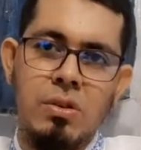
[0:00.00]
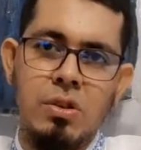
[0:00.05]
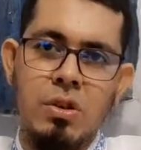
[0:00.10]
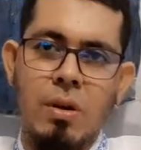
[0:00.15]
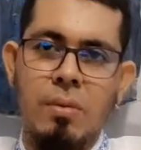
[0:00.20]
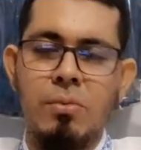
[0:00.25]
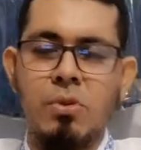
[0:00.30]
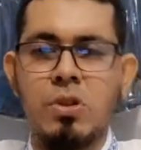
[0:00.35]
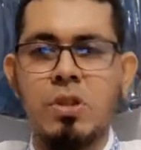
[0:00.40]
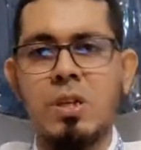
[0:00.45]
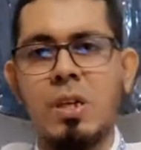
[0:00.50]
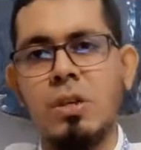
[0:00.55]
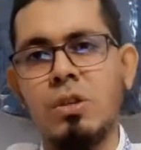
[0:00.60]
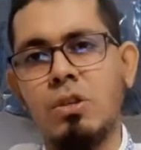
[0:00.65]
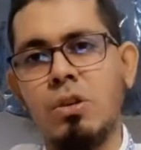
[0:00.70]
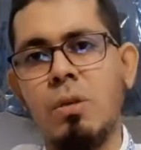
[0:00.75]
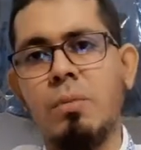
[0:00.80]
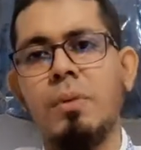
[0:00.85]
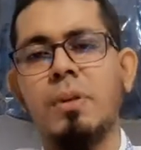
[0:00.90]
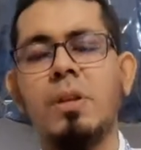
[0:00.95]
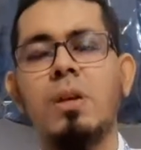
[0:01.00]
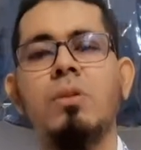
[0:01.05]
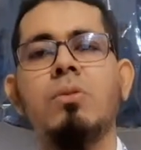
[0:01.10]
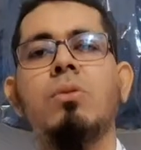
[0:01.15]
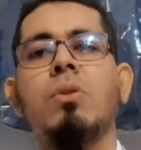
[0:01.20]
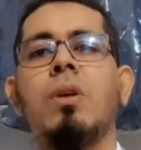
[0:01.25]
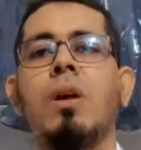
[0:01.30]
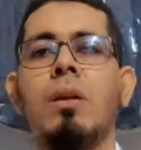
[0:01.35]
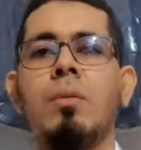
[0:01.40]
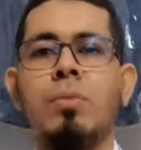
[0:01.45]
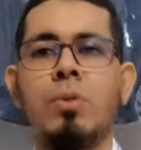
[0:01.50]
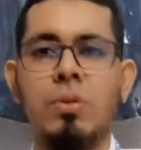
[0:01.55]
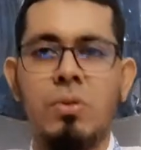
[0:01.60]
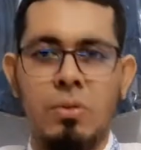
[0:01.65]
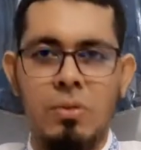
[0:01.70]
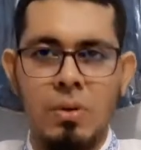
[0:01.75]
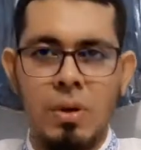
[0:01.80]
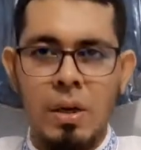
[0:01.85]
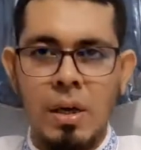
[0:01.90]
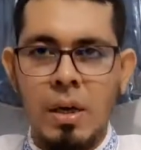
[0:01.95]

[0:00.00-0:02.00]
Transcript: সমস্যার সমাধান করার মতো